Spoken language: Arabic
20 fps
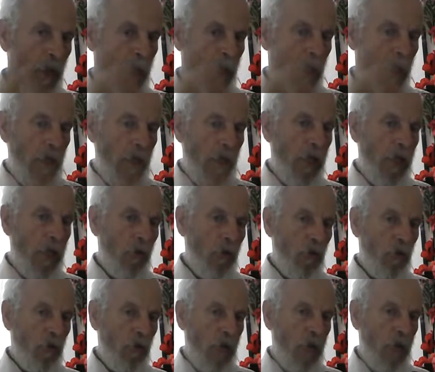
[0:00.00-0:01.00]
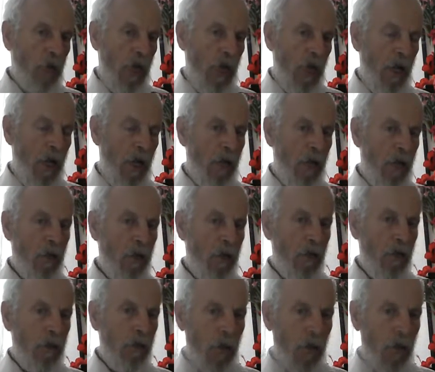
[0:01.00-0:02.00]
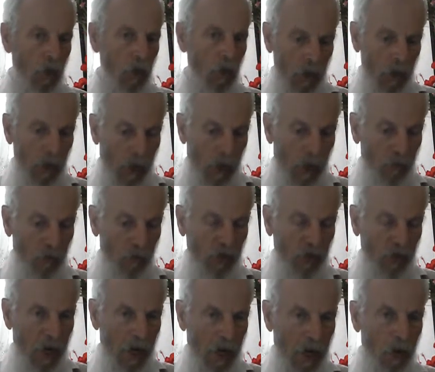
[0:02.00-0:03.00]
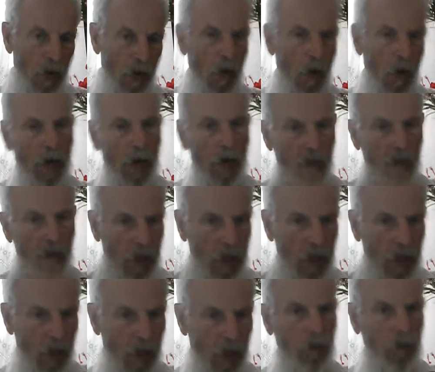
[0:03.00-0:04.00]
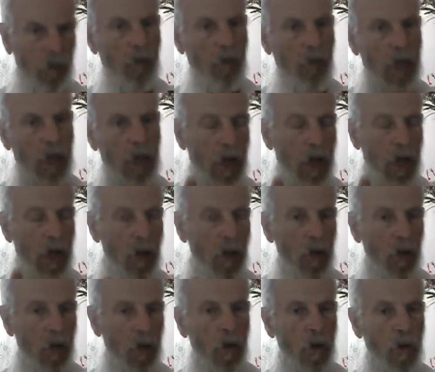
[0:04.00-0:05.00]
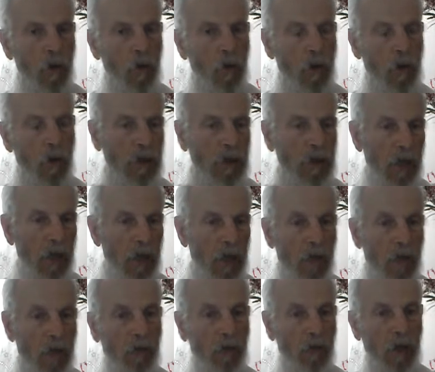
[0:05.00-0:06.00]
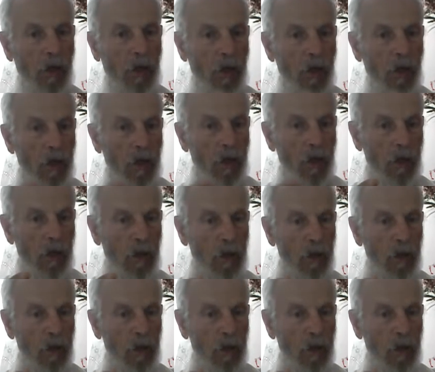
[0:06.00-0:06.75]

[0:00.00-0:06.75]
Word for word: إلى نار الدنيا وضعهم فيها وأعرف نيران الدنيا وما أدراك في كل